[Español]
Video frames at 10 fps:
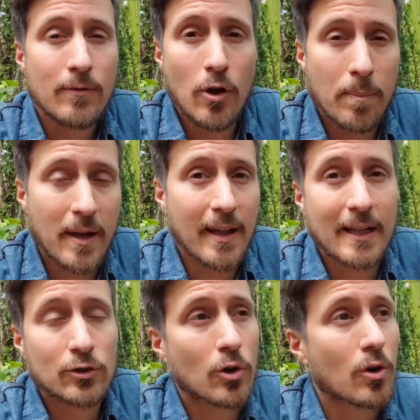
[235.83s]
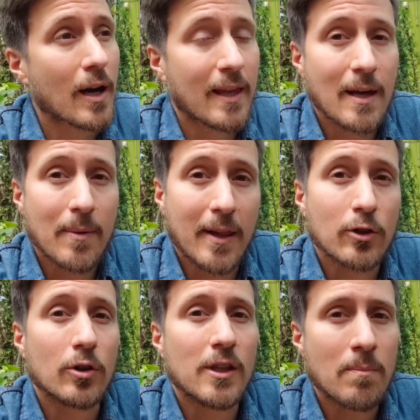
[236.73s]
no pierde las hojas, queda verde
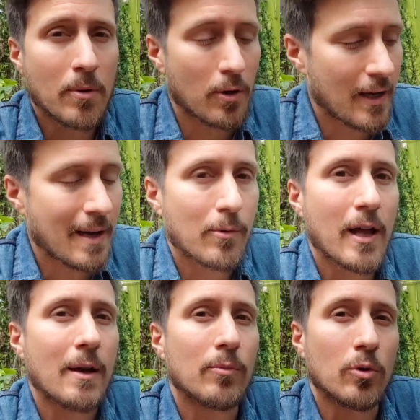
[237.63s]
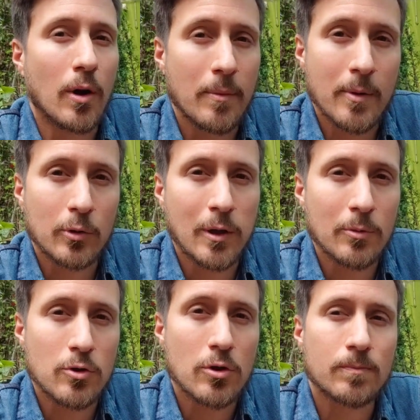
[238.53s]
todo el tiempo, enamorada del muro. A mí me gusta mucho.